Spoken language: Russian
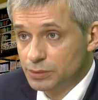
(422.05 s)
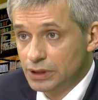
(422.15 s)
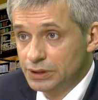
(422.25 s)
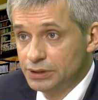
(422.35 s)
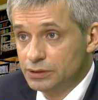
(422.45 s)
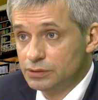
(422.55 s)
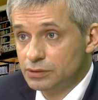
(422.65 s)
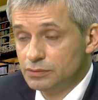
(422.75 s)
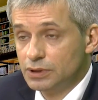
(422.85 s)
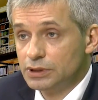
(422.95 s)
плане
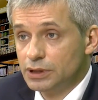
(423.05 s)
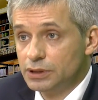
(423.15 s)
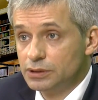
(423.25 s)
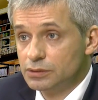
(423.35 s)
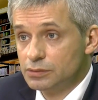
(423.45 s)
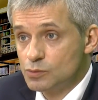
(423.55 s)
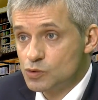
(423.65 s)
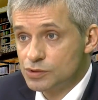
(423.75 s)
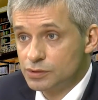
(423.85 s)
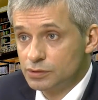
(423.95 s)
в Англии
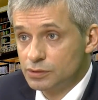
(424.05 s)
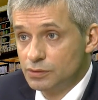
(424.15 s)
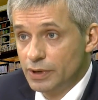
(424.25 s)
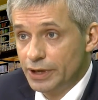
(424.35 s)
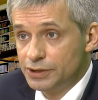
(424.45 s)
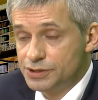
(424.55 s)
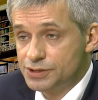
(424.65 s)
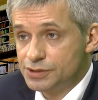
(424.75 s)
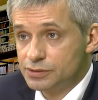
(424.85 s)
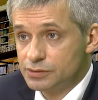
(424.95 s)
можно
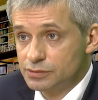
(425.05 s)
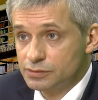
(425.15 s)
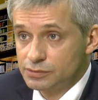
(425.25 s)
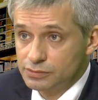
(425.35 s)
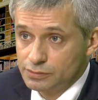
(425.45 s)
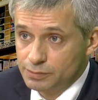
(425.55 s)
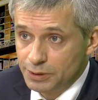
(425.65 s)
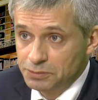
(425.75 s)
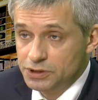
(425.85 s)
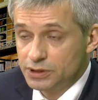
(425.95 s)
говорить э,
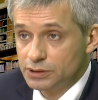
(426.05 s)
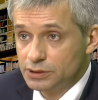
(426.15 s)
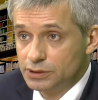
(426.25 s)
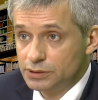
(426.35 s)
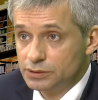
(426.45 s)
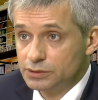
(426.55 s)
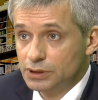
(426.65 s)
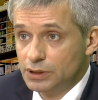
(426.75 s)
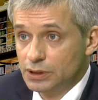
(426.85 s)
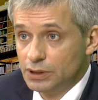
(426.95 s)
применительно к
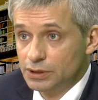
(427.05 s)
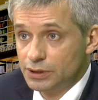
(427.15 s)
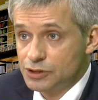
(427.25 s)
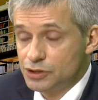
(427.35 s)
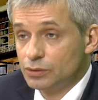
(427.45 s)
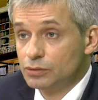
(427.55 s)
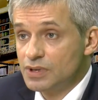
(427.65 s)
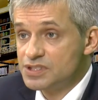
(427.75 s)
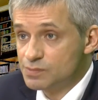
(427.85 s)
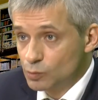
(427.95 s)
началу
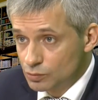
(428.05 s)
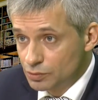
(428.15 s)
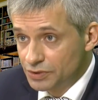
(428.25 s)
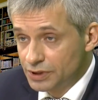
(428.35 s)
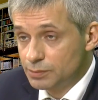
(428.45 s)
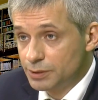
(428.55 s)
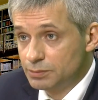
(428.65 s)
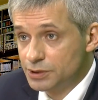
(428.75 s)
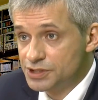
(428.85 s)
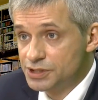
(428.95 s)
VIII века
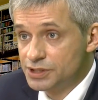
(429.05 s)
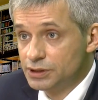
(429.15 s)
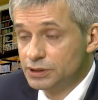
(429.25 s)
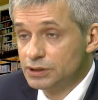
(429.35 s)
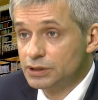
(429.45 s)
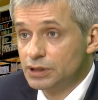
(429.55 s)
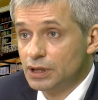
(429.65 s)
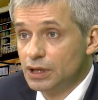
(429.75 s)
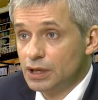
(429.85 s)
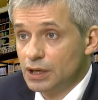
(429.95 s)
приблизительно,
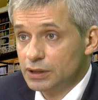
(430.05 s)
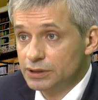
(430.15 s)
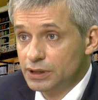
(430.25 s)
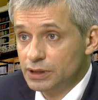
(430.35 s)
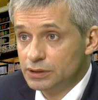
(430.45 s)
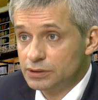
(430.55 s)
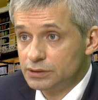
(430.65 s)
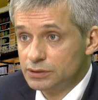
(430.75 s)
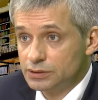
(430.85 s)
когда